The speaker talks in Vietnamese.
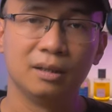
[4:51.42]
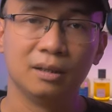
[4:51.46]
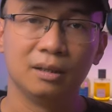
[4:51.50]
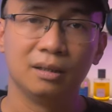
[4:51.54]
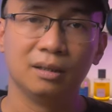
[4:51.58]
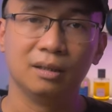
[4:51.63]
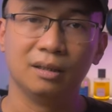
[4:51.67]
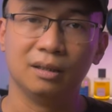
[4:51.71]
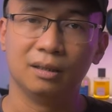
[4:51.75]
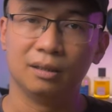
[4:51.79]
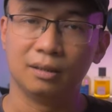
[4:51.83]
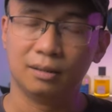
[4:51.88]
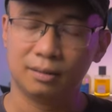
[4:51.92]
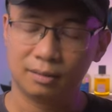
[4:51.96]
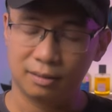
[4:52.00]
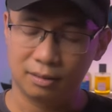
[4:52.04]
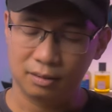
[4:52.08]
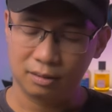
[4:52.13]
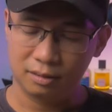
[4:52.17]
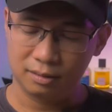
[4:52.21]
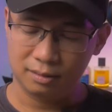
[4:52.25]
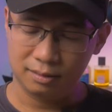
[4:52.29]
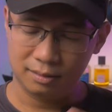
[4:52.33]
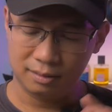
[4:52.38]

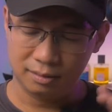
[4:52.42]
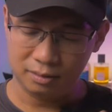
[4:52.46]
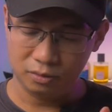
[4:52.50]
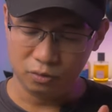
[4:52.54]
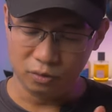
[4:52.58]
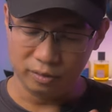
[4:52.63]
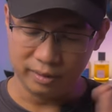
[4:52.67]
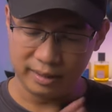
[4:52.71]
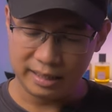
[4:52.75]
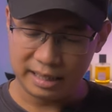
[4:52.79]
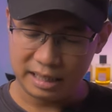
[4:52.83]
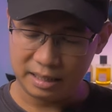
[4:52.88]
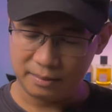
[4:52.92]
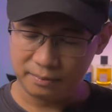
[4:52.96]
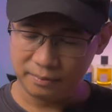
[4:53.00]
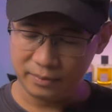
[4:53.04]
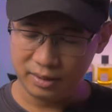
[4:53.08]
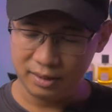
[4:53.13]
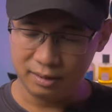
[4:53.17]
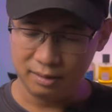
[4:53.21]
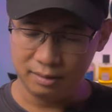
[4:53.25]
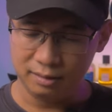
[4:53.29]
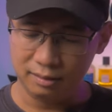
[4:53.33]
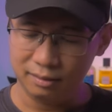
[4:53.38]
Uh, của nam
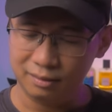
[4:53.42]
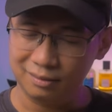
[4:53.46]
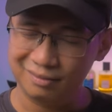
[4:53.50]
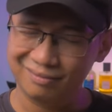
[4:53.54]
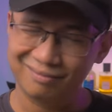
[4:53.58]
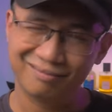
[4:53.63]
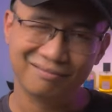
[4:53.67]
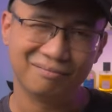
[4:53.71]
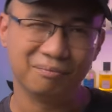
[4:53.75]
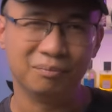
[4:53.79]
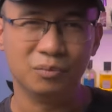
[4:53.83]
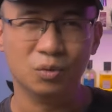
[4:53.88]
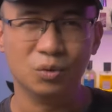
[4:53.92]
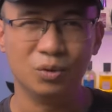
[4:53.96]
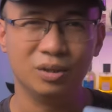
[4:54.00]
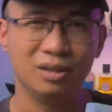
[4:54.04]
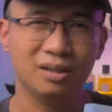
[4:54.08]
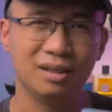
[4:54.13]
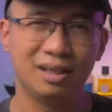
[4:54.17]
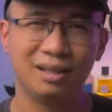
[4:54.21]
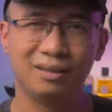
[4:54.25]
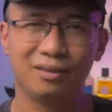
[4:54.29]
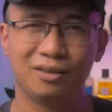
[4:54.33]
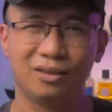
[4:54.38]
thì mùi
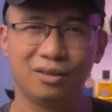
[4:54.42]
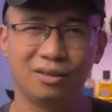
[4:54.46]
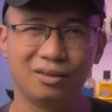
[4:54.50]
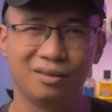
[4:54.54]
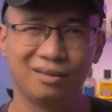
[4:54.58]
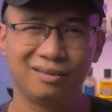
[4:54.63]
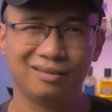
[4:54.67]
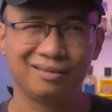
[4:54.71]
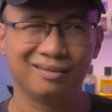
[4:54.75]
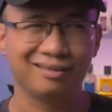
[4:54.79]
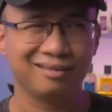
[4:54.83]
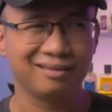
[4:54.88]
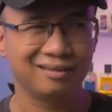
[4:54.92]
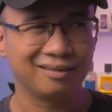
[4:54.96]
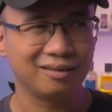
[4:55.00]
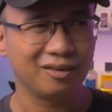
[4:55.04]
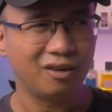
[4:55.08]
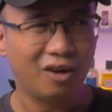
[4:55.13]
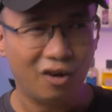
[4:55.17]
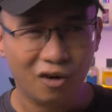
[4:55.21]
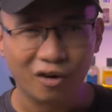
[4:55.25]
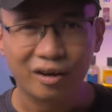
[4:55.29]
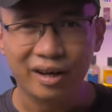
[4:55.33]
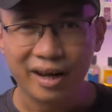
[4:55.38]
hương nó nó
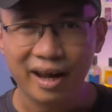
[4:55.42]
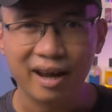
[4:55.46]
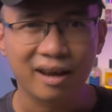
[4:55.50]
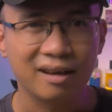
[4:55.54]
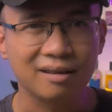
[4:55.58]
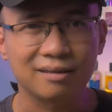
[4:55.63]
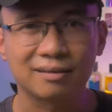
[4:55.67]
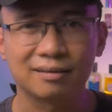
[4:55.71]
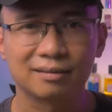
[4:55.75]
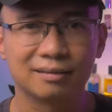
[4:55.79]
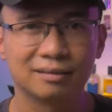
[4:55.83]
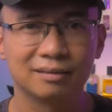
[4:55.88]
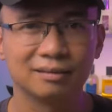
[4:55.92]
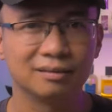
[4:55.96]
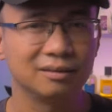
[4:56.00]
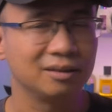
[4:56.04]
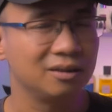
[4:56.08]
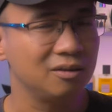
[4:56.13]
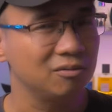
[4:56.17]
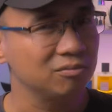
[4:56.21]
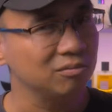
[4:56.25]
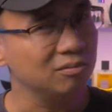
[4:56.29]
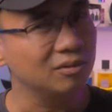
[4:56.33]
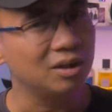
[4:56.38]
ok, nó
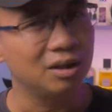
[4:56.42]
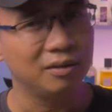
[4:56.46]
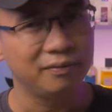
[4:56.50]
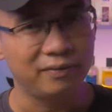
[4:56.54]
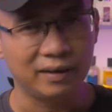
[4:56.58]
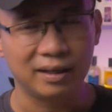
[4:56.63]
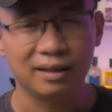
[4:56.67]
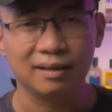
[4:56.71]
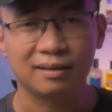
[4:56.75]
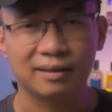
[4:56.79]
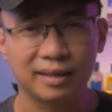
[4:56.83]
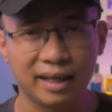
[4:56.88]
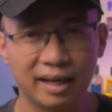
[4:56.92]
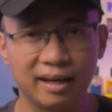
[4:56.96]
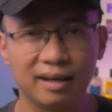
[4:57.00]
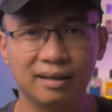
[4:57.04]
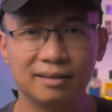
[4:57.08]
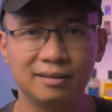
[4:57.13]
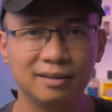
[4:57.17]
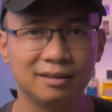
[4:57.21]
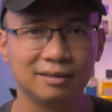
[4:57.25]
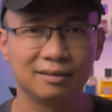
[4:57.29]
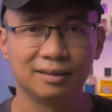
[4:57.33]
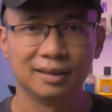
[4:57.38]
không không phải là tệ,
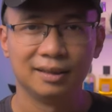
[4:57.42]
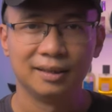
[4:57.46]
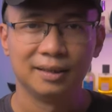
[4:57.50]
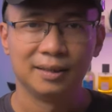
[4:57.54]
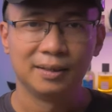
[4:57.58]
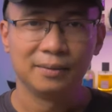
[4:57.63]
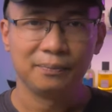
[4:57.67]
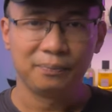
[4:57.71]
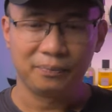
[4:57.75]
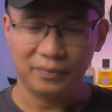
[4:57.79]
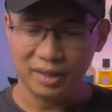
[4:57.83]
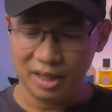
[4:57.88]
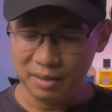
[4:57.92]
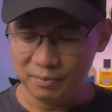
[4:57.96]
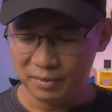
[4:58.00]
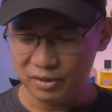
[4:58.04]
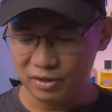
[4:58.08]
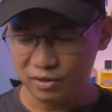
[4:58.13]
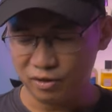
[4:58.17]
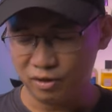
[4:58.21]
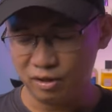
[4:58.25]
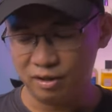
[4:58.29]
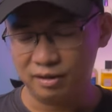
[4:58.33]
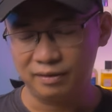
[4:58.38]
nhưng Để mà
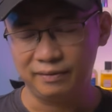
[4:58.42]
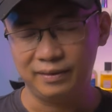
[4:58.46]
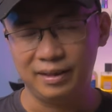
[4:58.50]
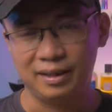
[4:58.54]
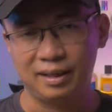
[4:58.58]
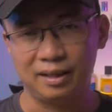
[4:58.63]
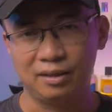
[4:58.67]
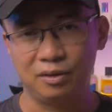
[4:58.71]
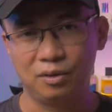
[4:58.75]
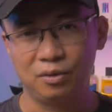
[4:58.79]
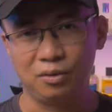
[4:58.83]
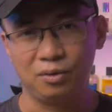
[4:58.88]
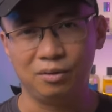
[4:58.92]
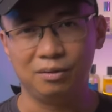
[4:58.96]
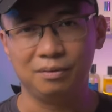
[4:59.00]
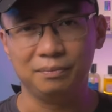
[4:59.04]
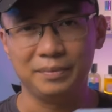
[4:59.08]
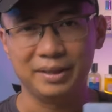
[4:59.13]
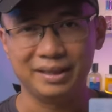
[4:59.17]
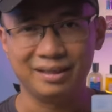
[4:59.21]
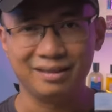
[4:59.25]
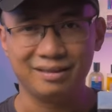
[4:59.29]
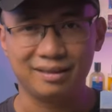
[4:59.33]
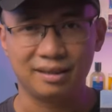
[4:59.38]
so với cái độ
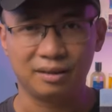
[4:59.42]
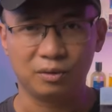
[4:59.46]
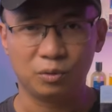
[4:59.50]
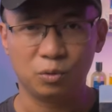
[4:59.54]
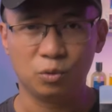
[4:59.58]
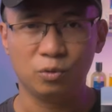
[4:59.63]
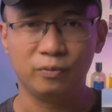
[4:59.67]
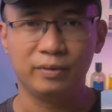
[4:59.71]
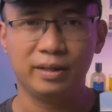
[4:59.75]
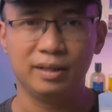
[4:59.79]
mình nghĩ rằng thú vị